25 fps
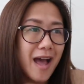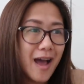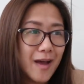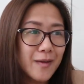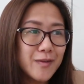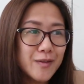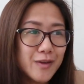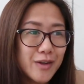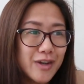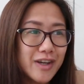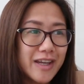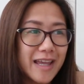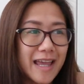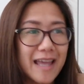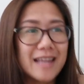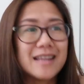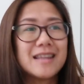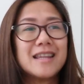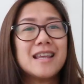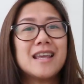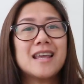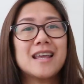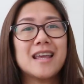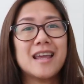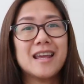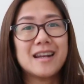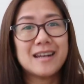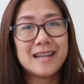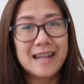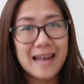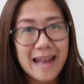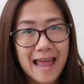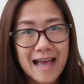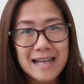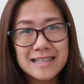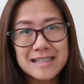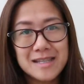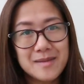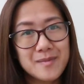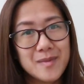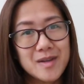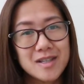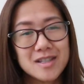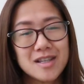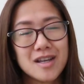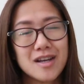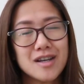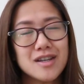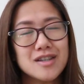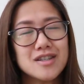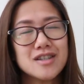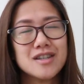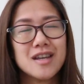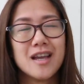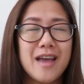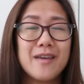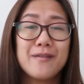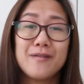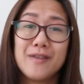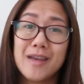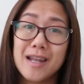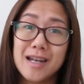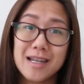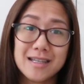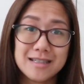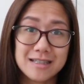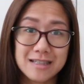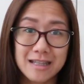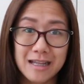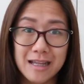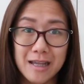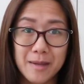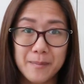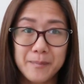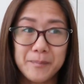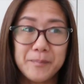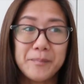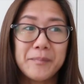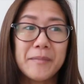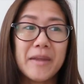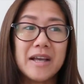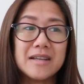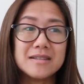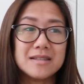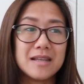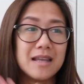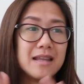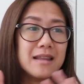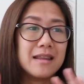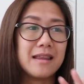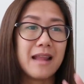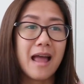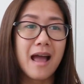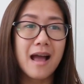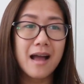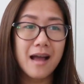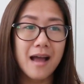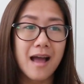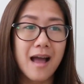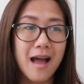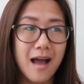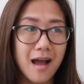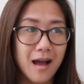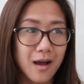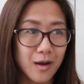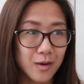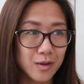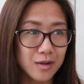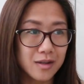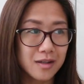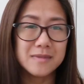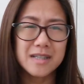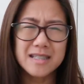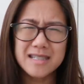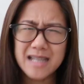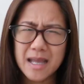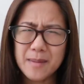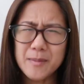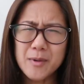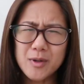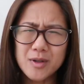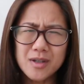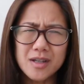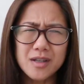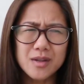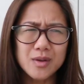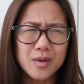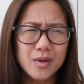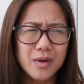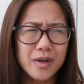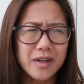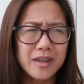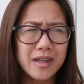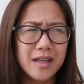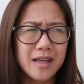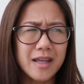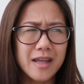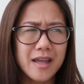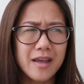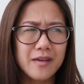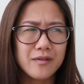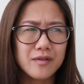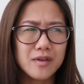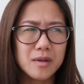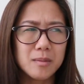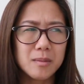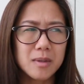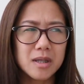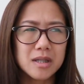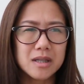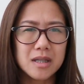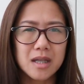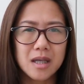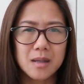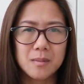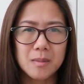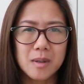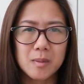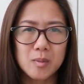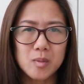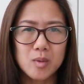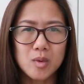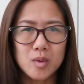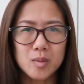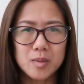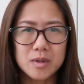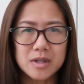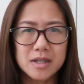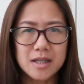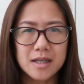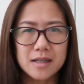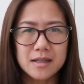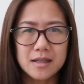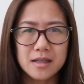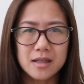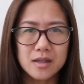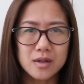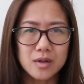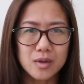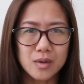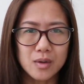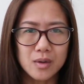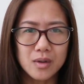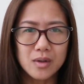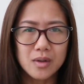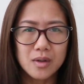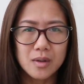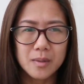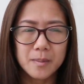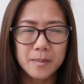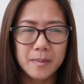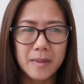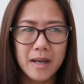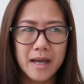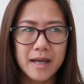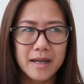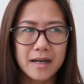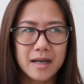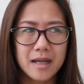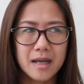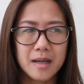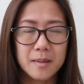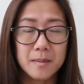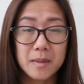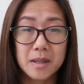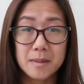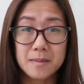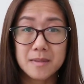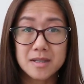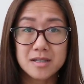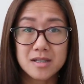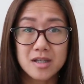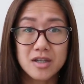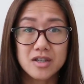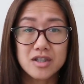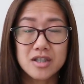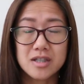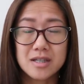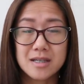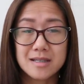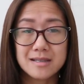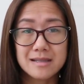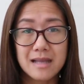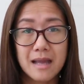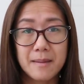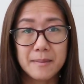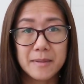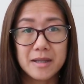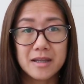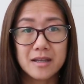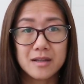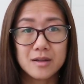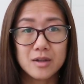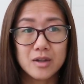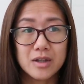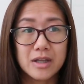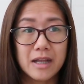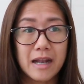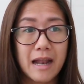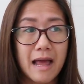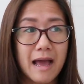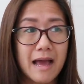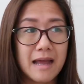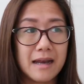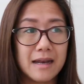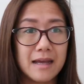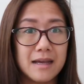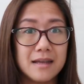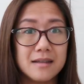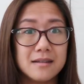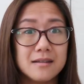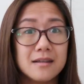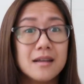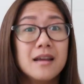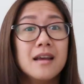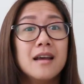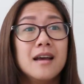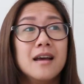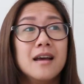After getting a relaxing massage, I fell asleep. As in, knock out. Nasabi ko na to eh, na every Monday may pumupunta dito para mag-massage sa amin tatlo nila Alan.